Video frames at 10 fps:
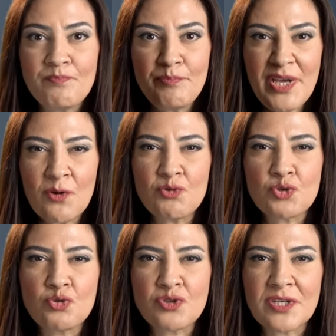bir
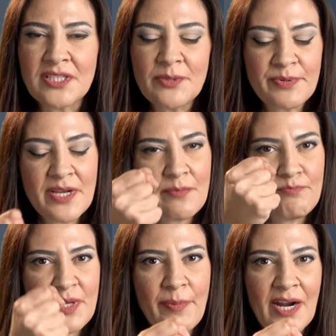avuç tuzu alıp
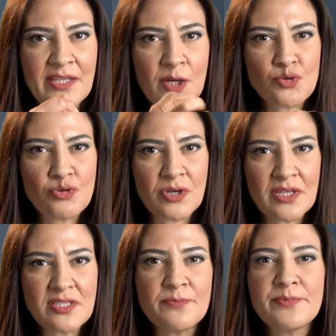bir bardak suya
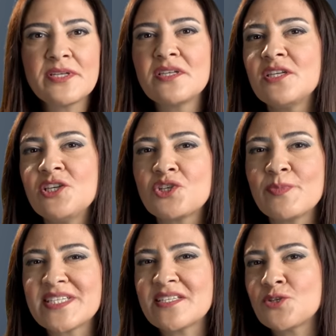atıp
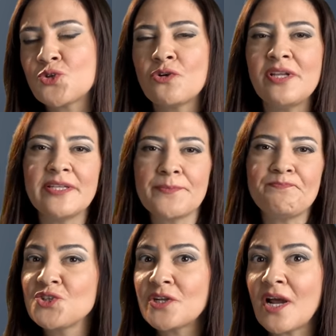içmesini söyledi.
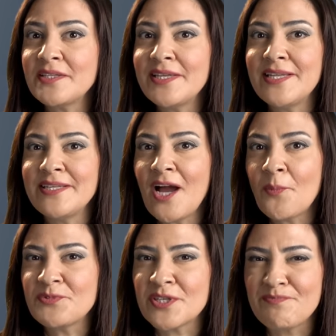Çırak denileni
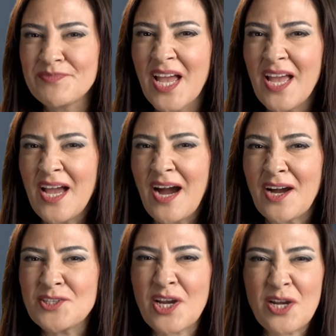yaptı.
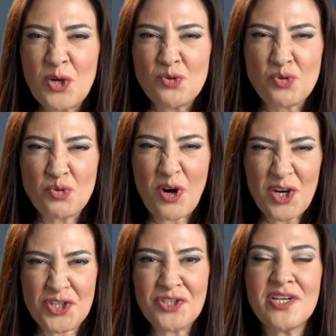Ancak su
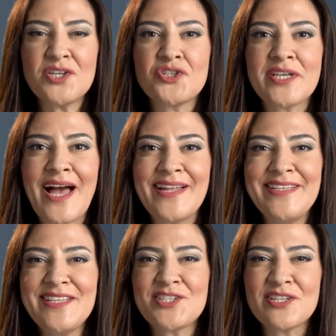aşırı acı
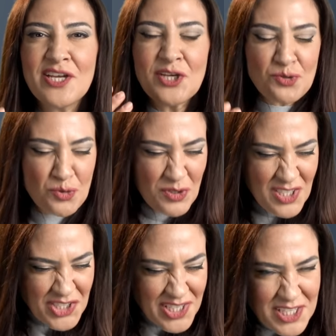geldiği için suyu
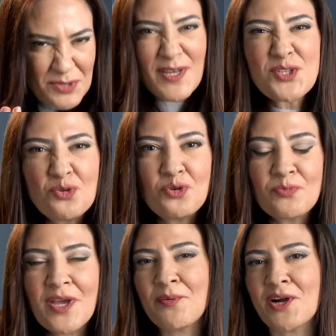içer içmez
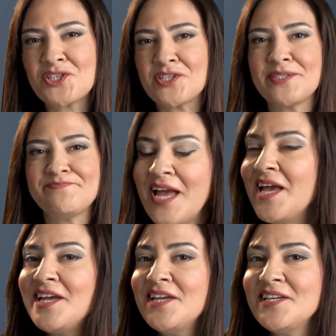tükürmeye başladı.
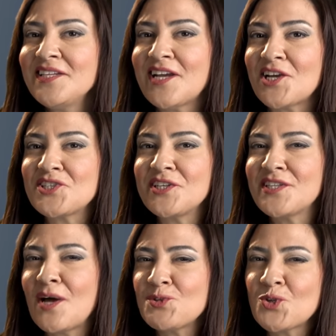Yaşlı
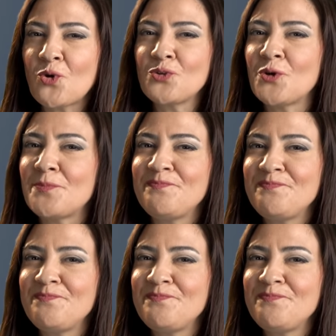adam sordu.